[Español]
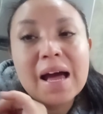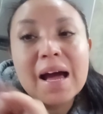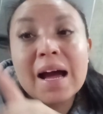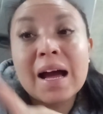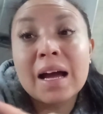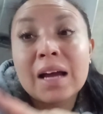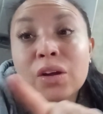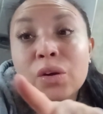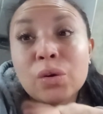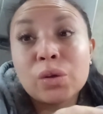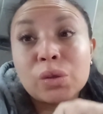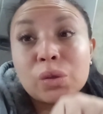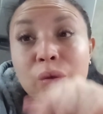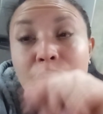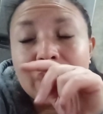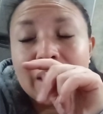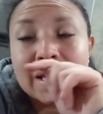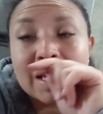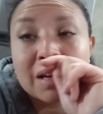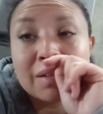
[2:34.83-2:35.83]
Ay, hoy
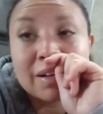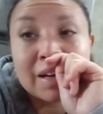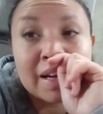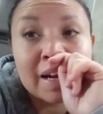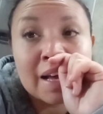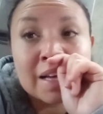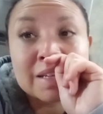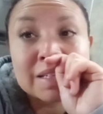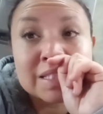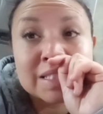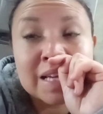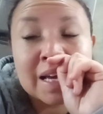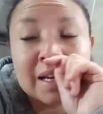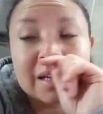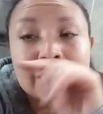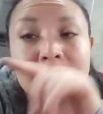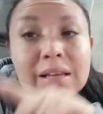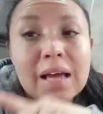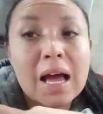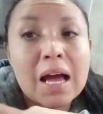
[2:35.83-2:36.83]
toca llevar a
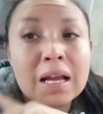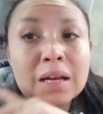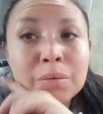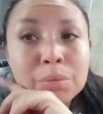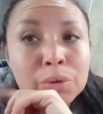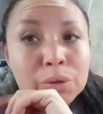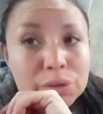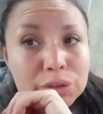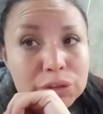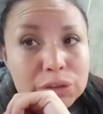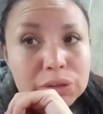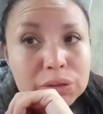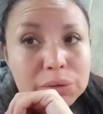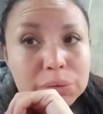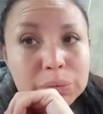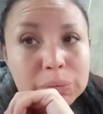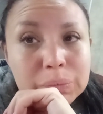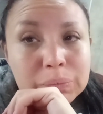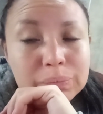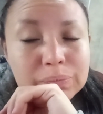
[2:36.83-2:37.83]
Said al bots.
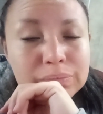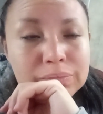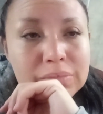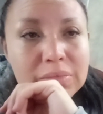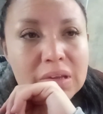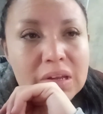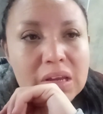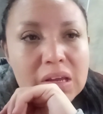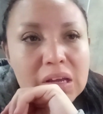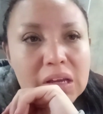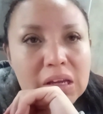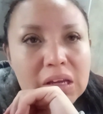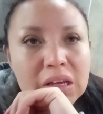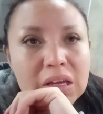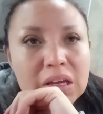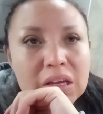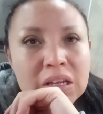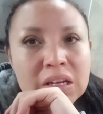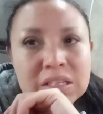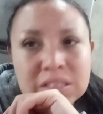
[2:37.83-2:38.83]

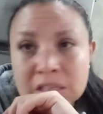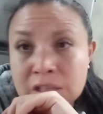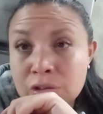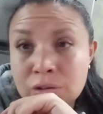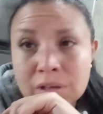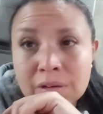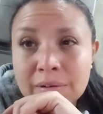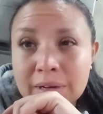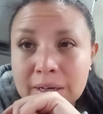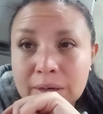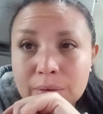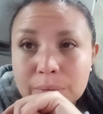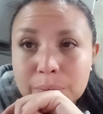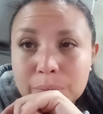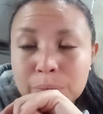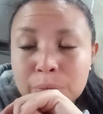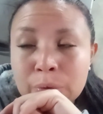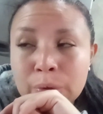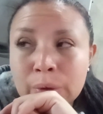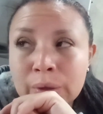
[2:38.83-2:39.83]
Necesito llevarlo
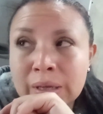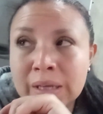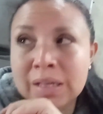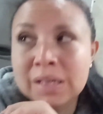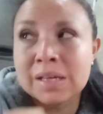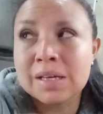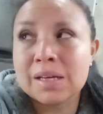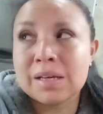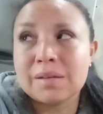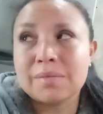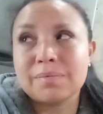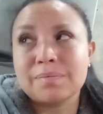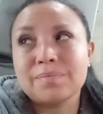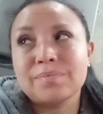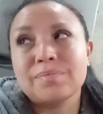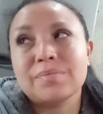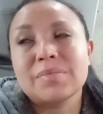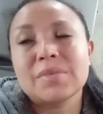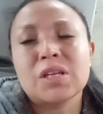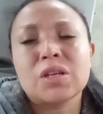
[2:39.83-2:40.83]
porque
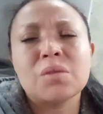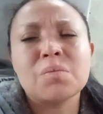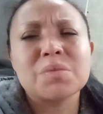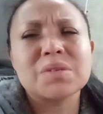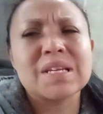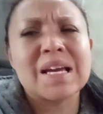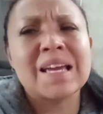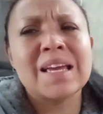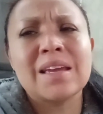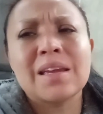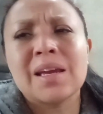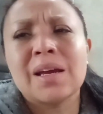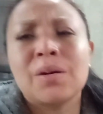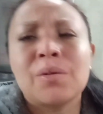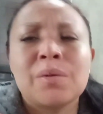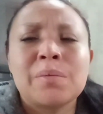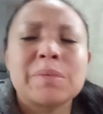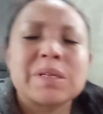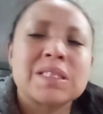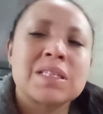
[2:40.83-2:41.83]
tomos ahí
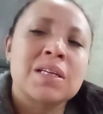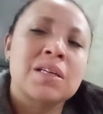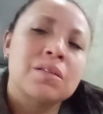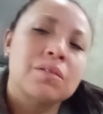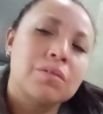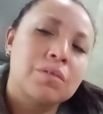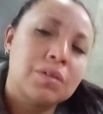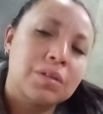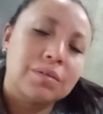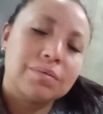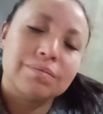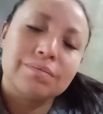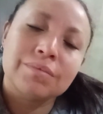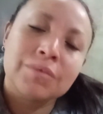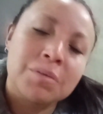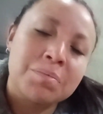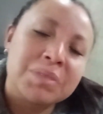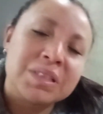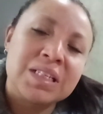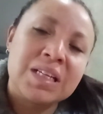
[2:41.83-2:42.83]
llego y me siento y
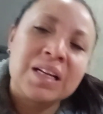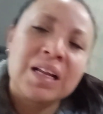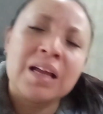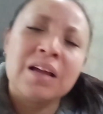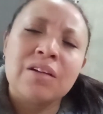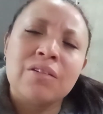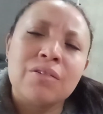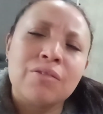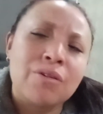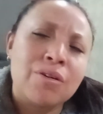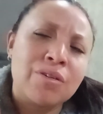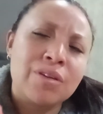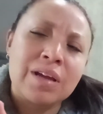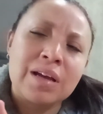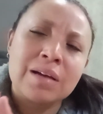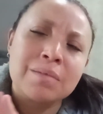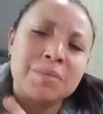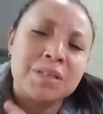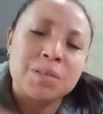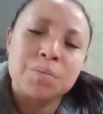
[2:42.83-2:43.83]
no pasa nada. Y luego
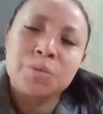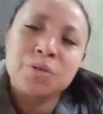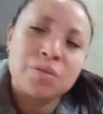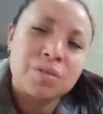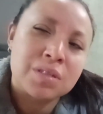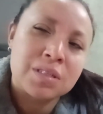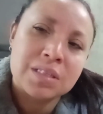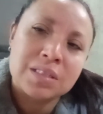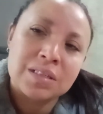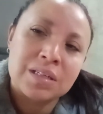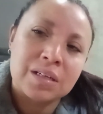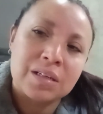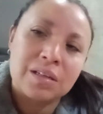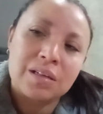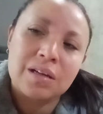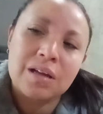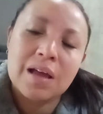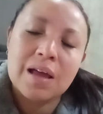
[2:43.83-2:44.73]
llega mi esposo y se está ahí.